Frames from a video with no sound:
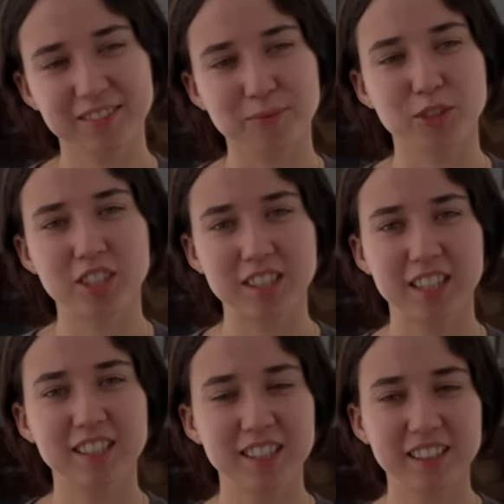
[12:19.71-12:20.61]
Muchas
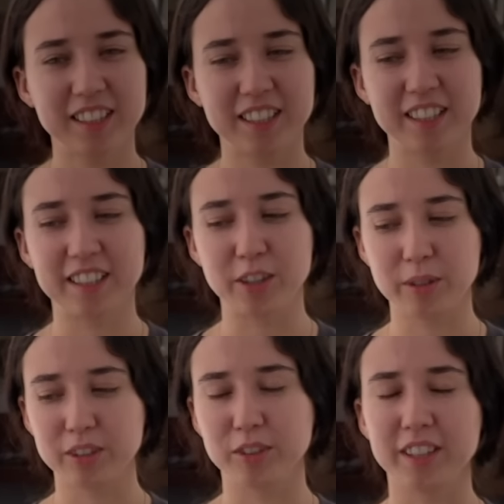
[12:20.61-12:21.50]
gracias a ti, Kike,
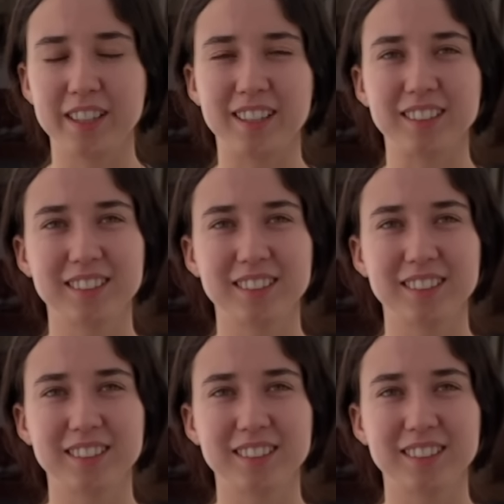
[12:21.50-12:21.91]
cuando quieras.